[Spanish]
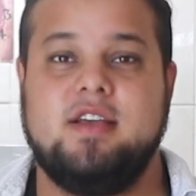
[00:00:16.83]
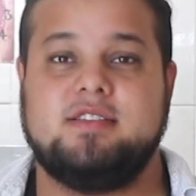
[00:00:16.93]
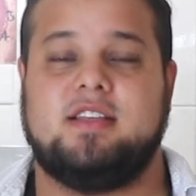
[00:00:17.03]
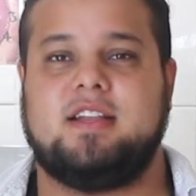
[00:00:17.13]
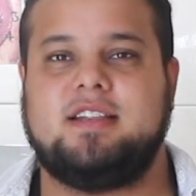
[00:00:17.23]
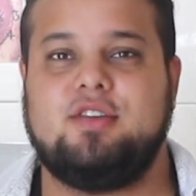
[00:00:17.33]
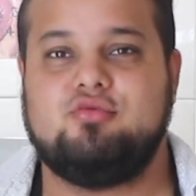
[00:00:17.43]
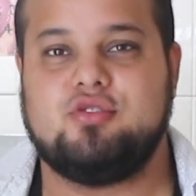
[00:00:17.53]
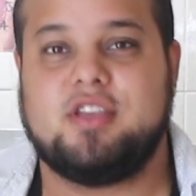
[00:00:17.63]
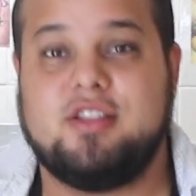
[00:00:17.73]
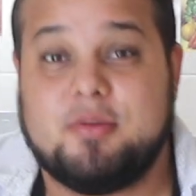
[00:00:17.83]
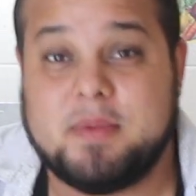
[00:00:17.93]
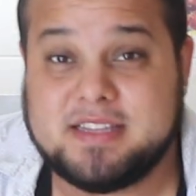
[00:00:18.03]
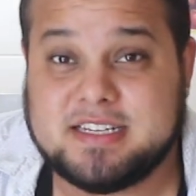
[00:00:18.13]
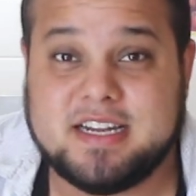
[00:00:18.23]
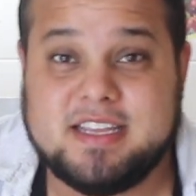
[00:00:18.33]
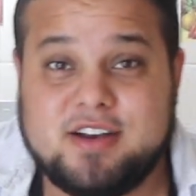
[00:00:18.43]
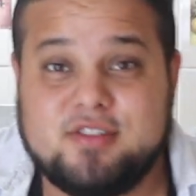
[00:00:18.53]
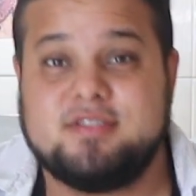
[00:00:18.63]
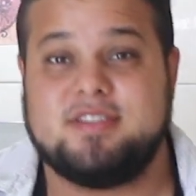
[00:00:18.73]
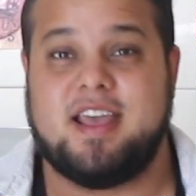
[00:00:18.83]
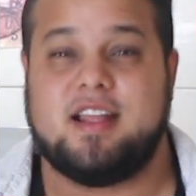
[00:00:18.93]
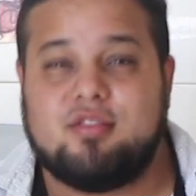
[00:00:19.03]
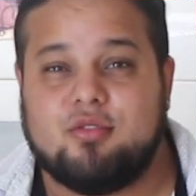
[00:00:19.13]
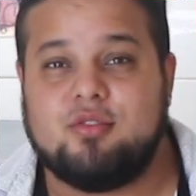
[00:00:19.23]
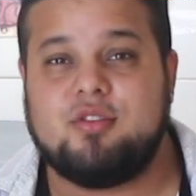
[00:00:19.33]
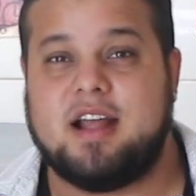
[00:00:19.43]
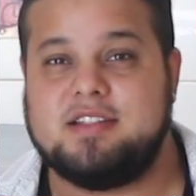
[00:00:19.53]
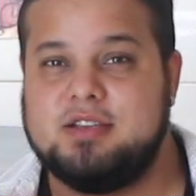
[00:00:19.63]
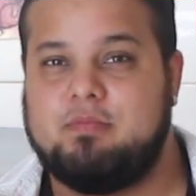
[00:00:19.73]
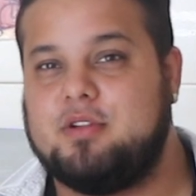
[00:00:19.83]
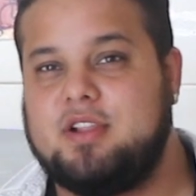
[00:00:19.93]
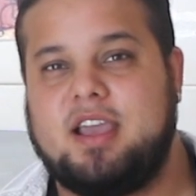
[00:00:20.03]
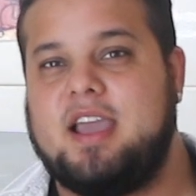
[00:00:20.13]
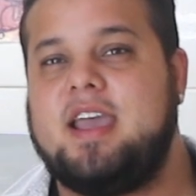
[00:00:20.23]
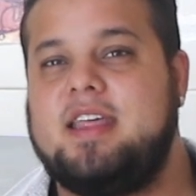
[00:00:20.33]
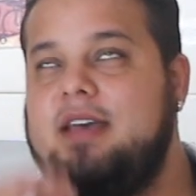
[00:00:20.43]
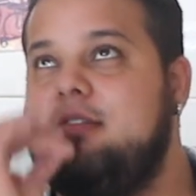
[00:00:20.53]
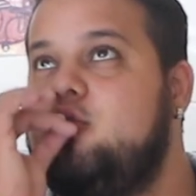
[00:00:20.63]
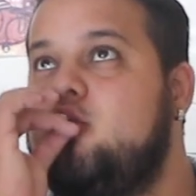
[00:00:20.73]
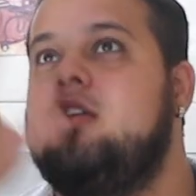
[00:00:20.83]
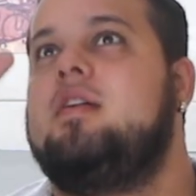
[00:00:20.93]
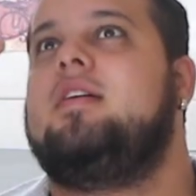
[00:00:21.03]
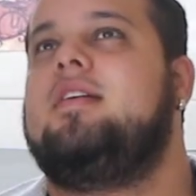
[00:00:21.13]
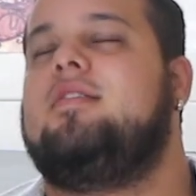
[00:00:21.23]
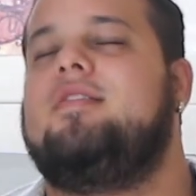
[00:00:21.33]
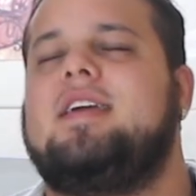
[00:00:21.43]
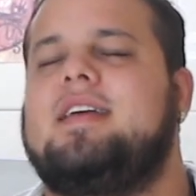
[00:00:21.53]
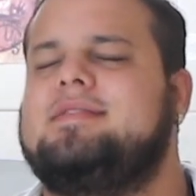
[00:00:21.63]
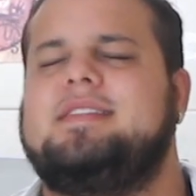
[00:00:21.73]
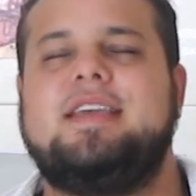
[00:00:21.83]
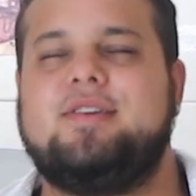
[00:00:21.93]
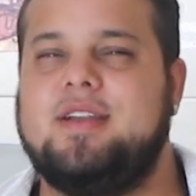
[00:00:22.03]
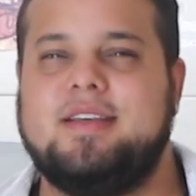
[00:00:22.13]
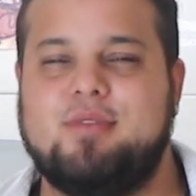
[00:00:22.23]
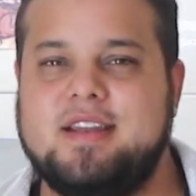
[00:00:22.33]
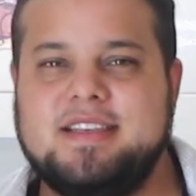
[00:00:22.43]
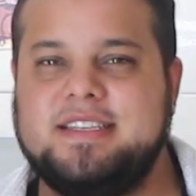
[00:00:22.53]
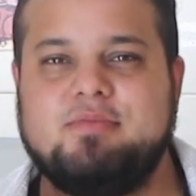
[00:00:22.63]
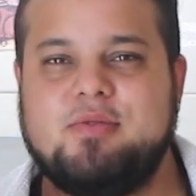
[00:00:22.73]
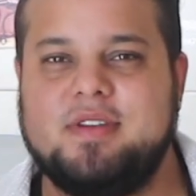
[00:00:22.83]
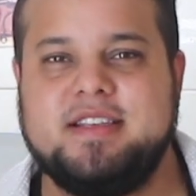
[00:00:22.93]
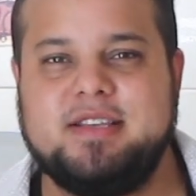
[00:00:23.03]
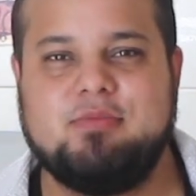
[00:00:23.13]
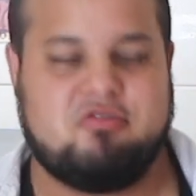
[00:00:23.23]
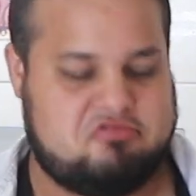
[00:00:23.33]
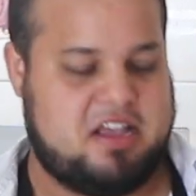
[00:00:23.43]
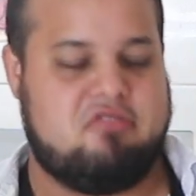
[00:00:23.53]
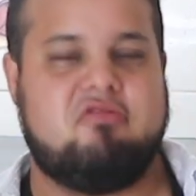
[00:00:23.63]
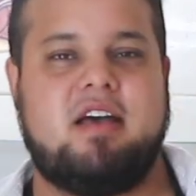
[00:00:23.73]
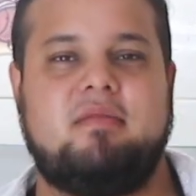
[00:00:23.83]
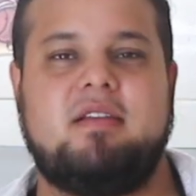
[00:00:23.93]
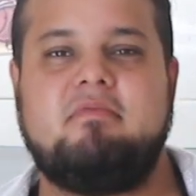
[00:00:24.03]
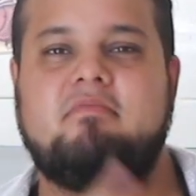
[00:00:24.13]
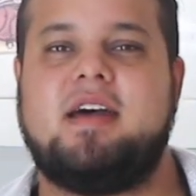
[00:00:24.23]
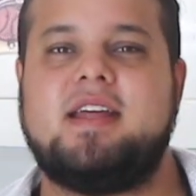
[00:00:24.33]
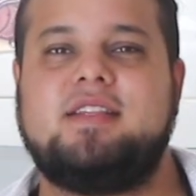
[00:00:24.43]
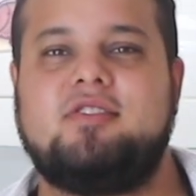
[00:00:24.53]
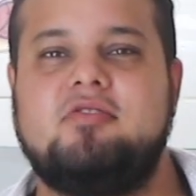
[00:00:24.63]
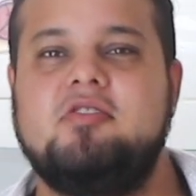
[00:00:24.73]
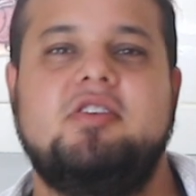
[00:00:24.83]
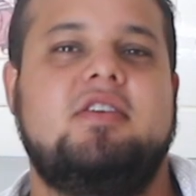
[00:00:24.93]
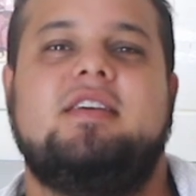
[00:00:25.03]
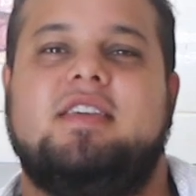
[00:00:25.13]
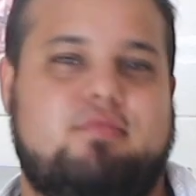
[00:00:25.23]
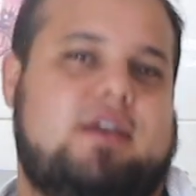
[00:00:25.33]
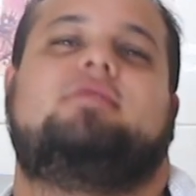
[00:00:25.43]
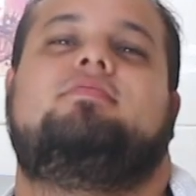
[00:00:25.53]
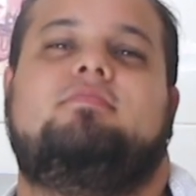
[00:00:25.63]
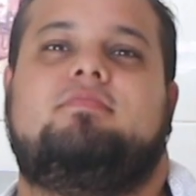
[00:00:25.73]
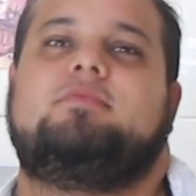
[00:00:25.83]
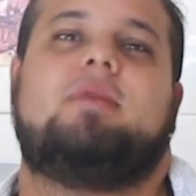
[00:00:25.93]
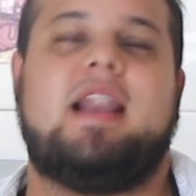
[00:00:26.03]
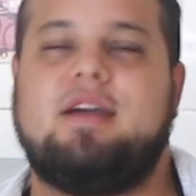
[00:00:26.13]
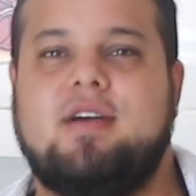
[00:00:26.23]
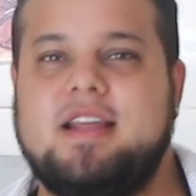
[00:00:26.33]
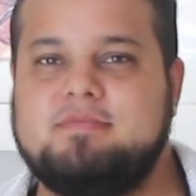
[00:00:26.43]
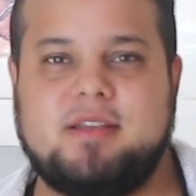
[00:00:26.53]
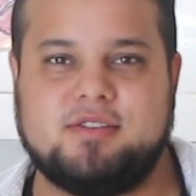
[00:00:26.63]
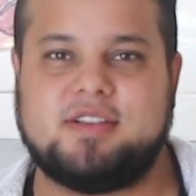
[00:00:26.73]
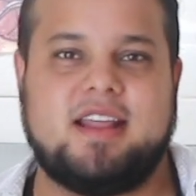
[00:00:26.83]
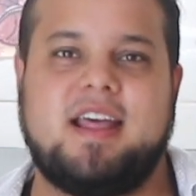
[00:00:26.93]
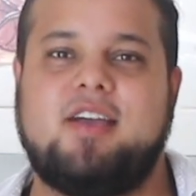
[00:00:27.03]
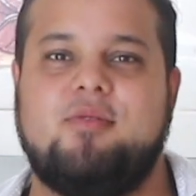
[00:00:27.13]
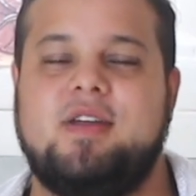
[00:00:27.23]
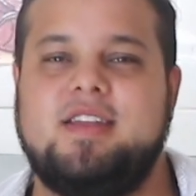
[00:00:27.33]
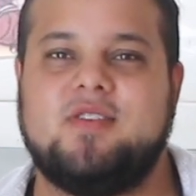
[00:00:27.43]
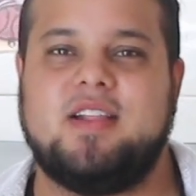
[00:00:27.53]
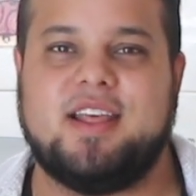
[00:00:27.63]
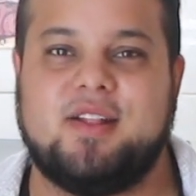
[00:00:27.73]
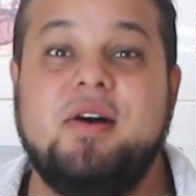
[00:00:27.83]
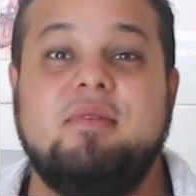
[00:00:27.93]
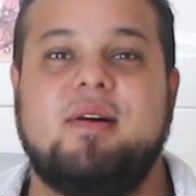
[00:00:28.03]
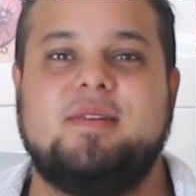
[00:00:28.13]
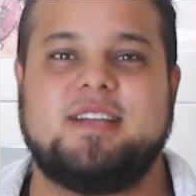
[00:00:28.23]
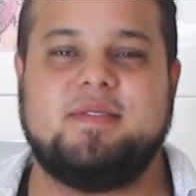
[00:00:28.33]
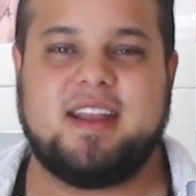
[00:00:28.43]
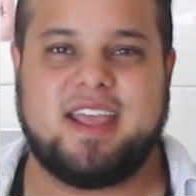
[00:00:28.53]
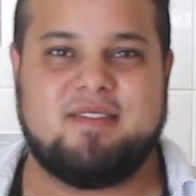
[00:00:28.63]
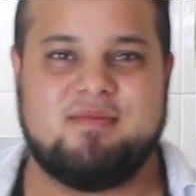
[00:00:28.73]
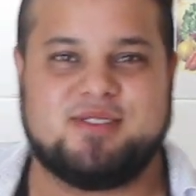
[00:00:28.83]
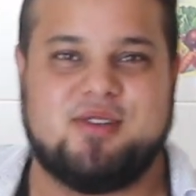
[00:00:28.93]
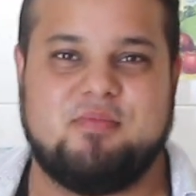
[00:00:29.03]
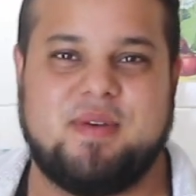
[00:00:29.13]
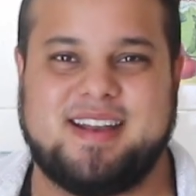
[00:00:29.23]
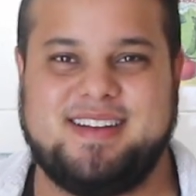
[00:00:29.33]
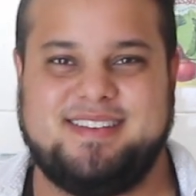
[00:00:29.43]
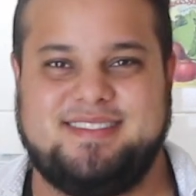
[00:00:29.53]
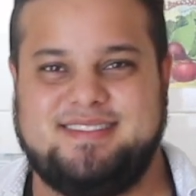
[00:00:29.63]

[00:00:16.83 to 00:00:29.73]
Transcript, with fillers: Se trata de unos jitomates rellenos de atún al chipotle que queda, oiga, híjole, buenísimo, buenísimo, saludable, barato y bueno, pues para la Cuaresma nos queda como niño al dedo. Vamos a ver qué vamos a ocupar.